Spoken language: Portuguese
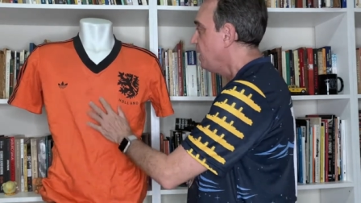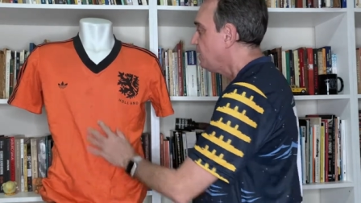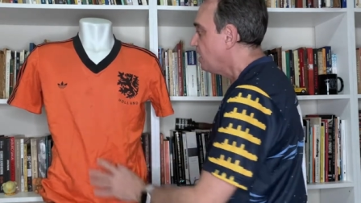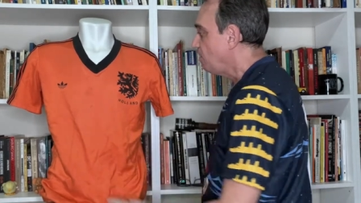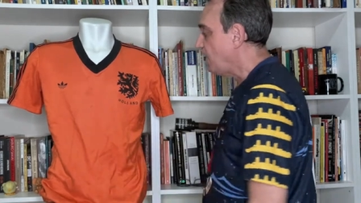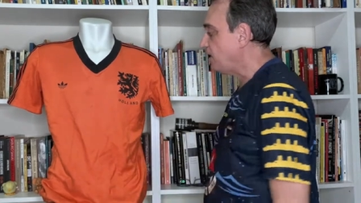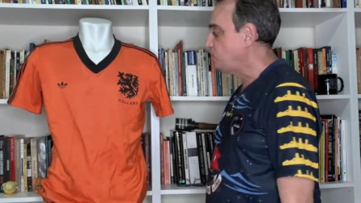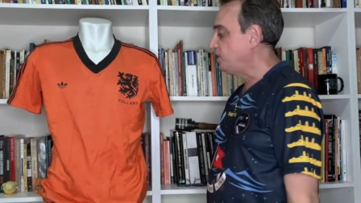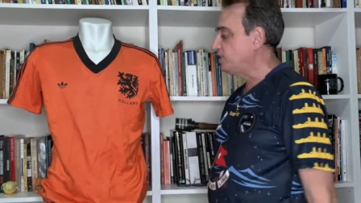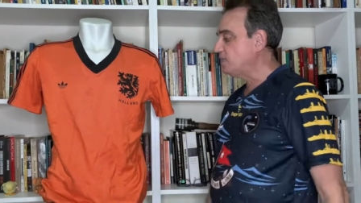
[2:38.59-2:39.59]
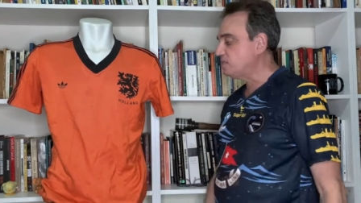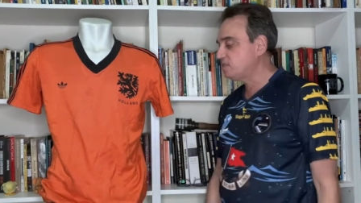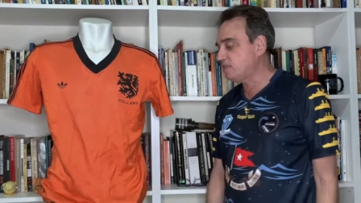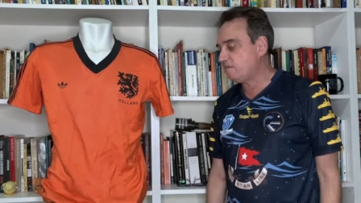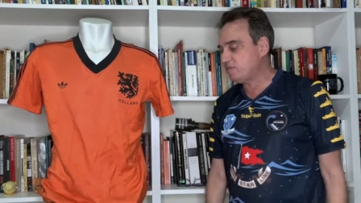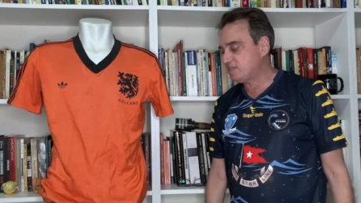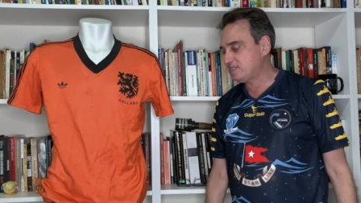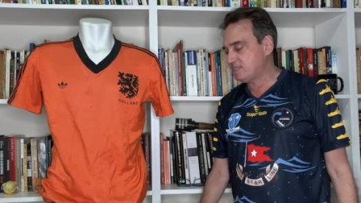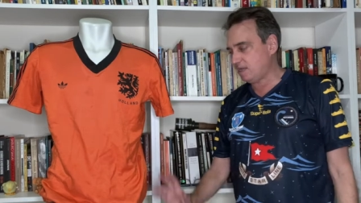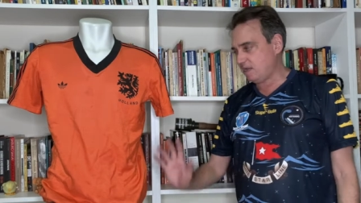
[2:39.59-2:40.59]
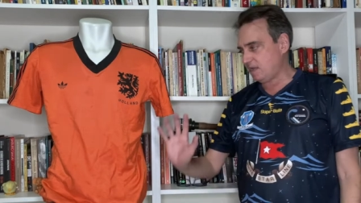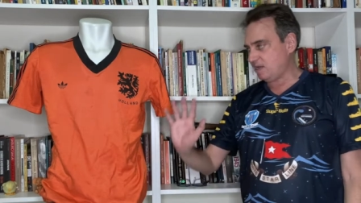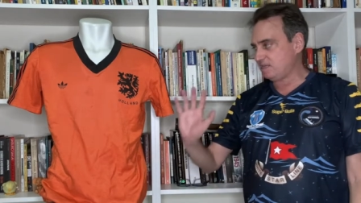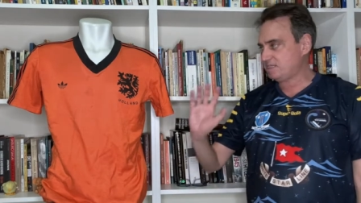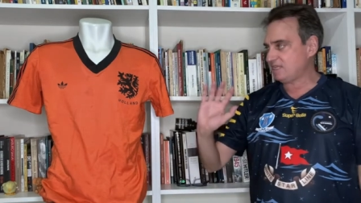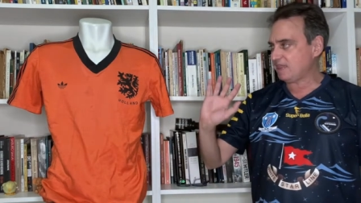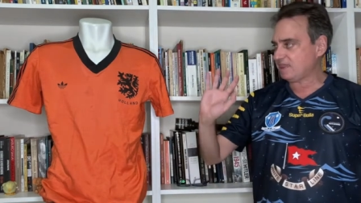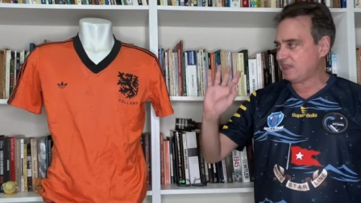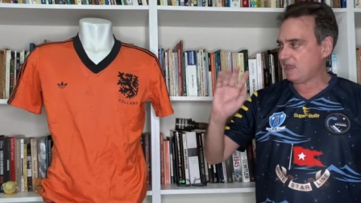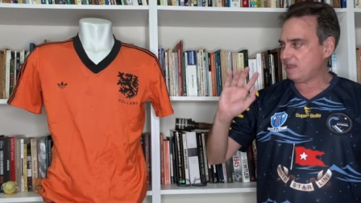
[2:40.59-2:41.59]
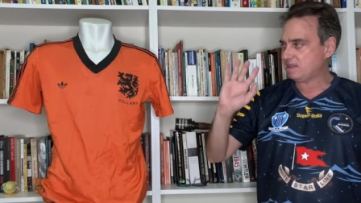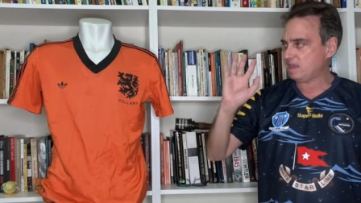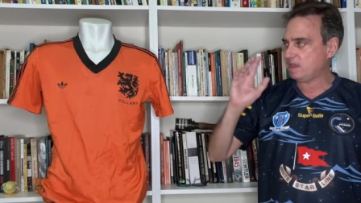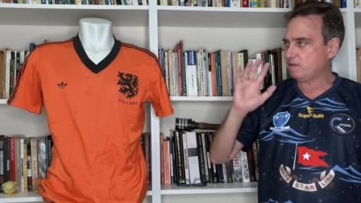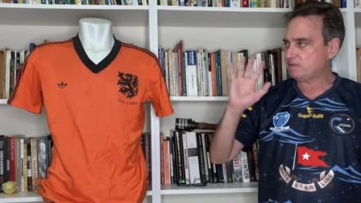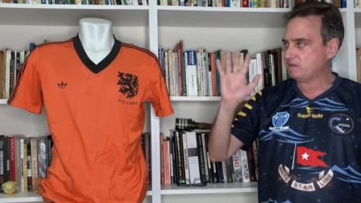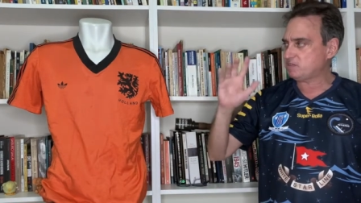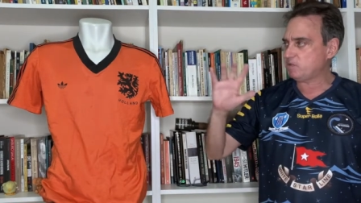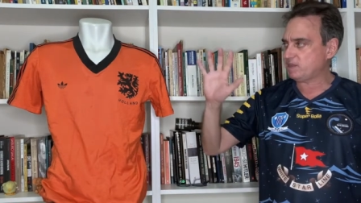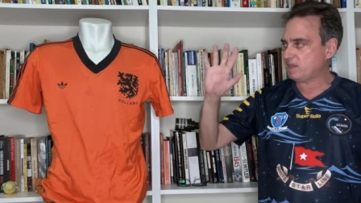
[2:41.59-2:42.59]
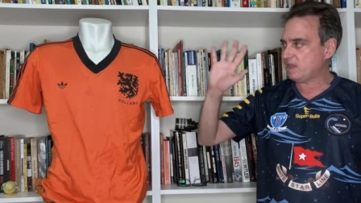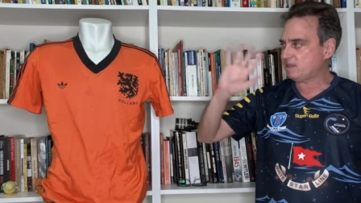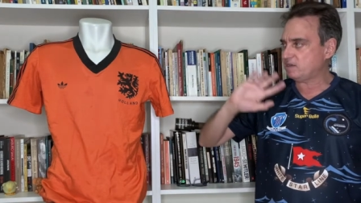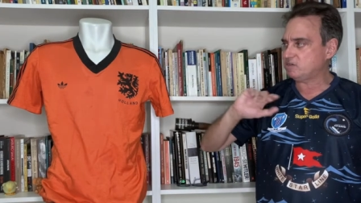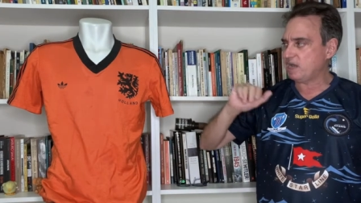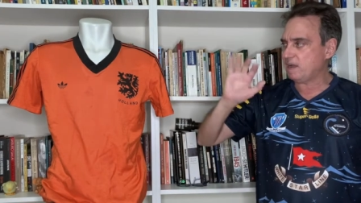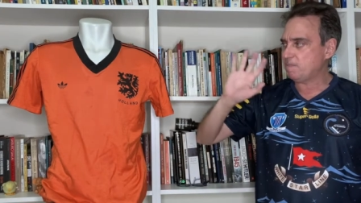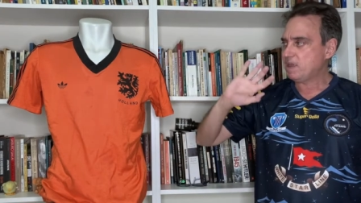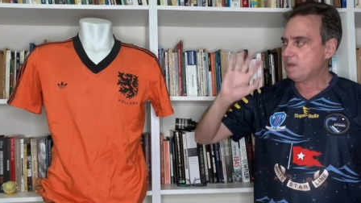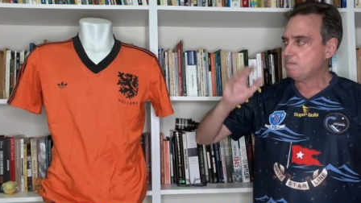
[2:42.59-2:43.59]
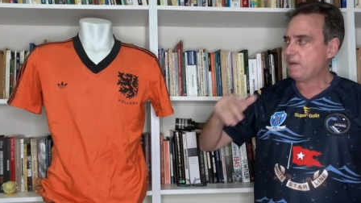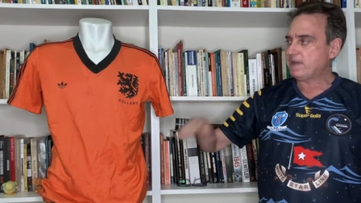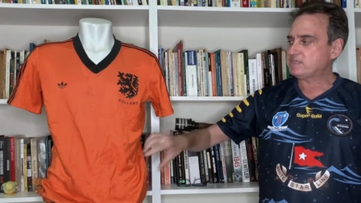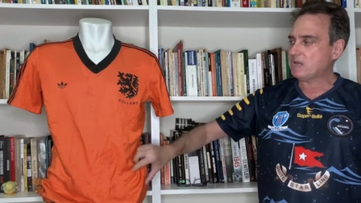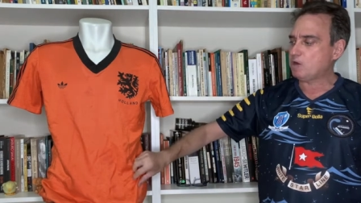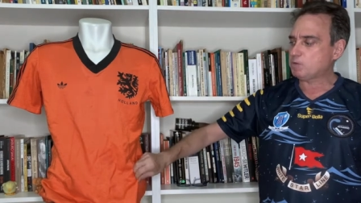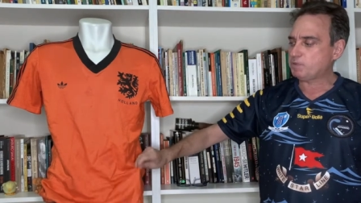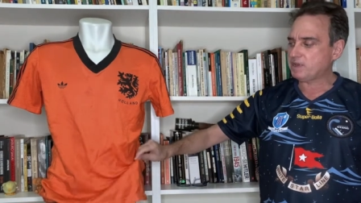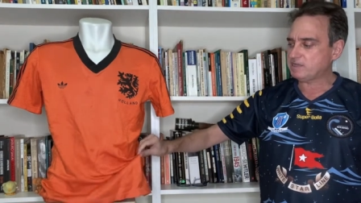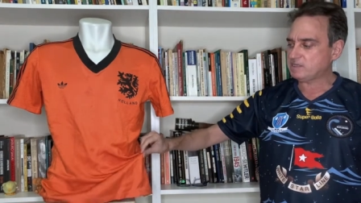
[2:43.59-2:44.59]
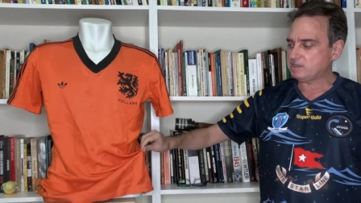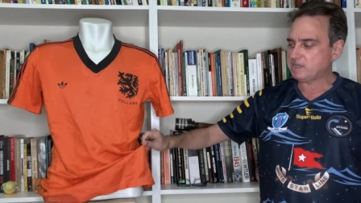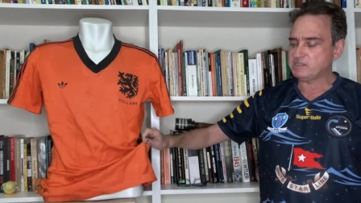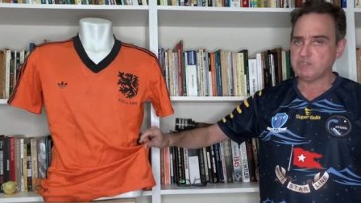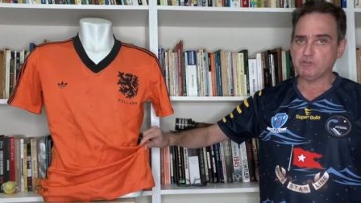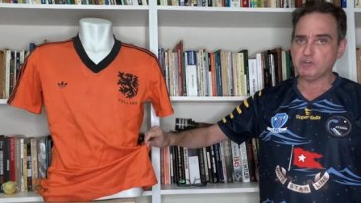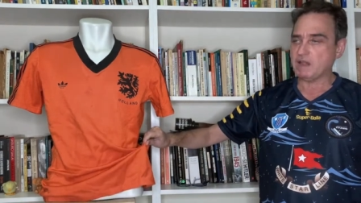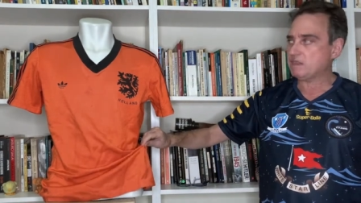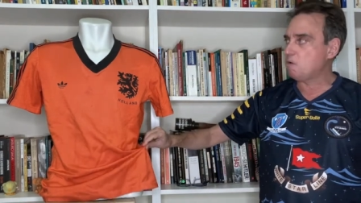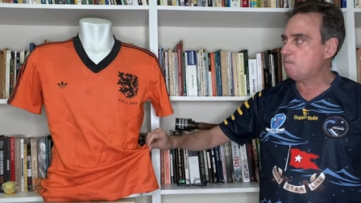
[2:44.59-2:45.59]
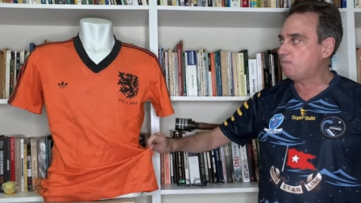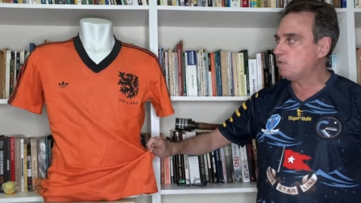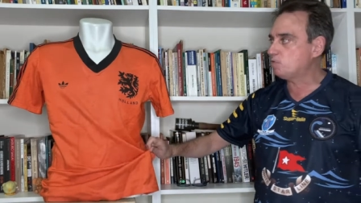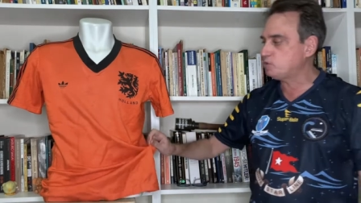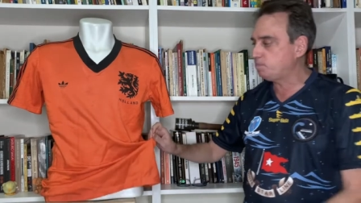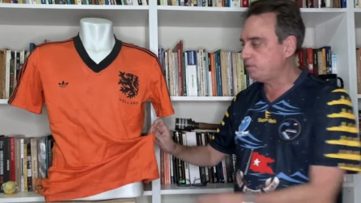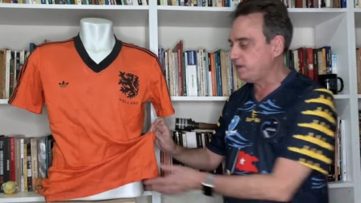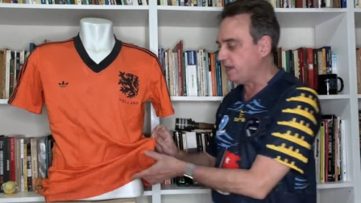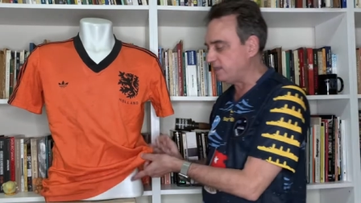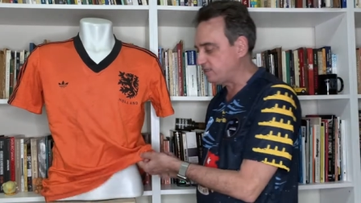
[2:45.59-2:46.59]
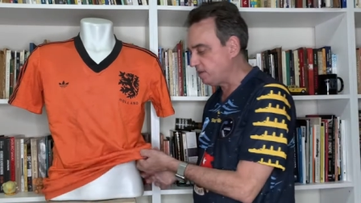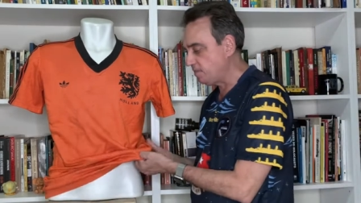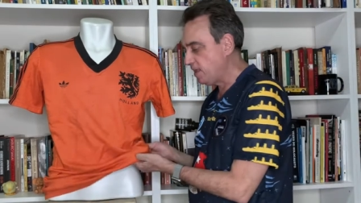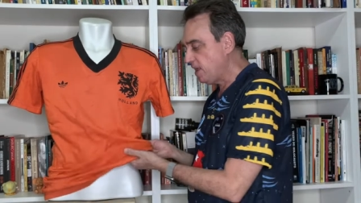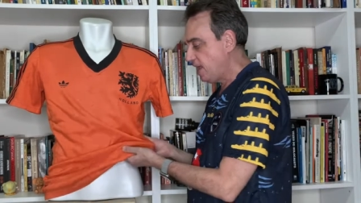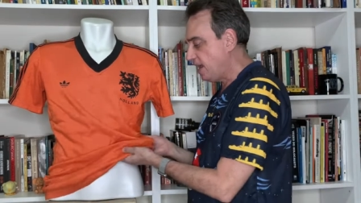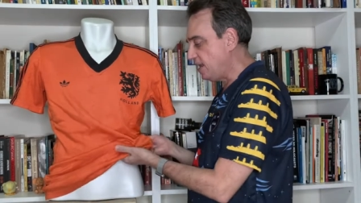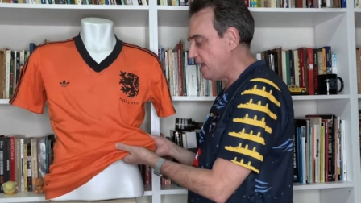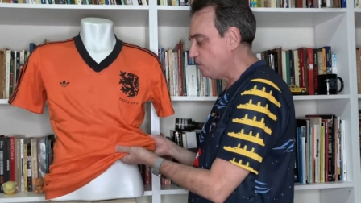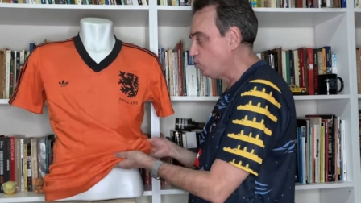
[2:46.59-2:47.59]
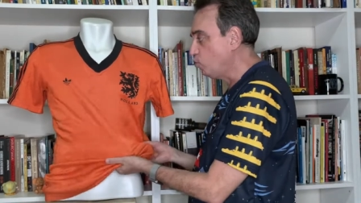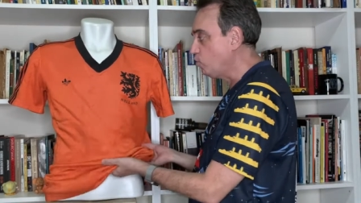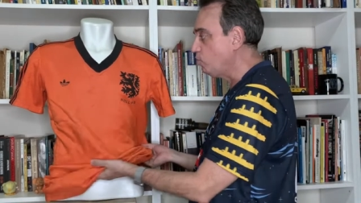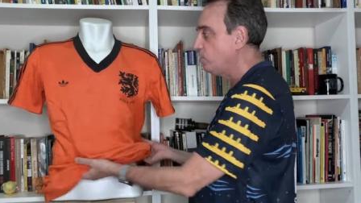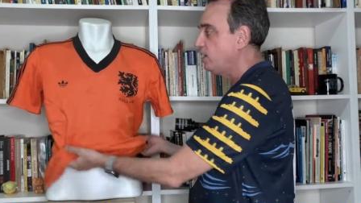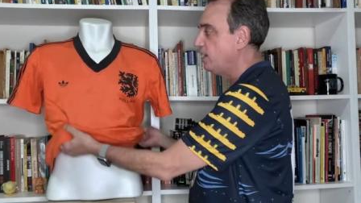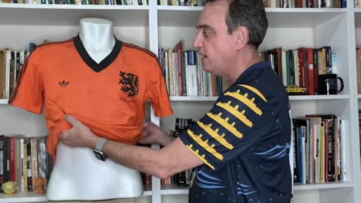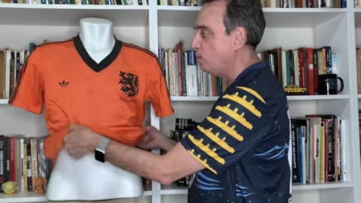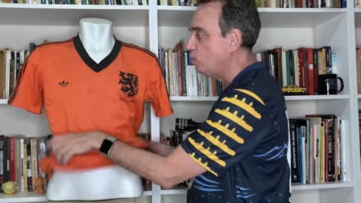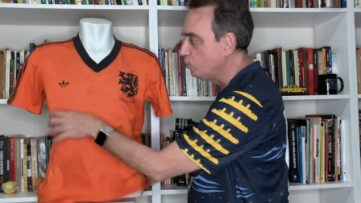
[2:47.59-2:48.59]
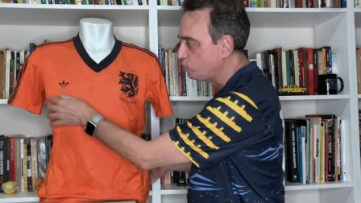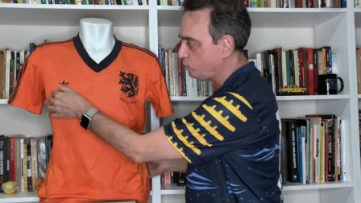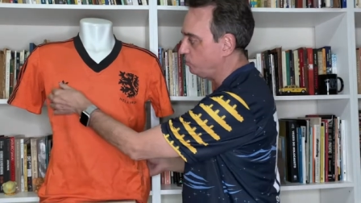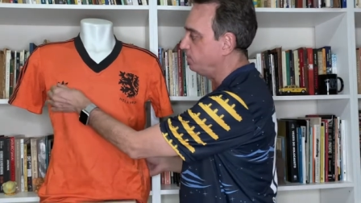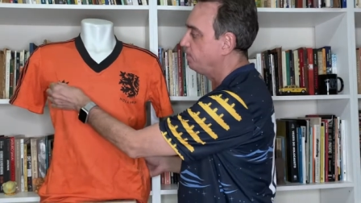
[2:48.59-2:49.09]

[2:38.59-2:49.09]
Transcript: Então a Adidas deve ser 70 e deve ser 80 já mais alto, porque esse tecido já tem um pouco de poliéster. Ele é duro, ele é grosso.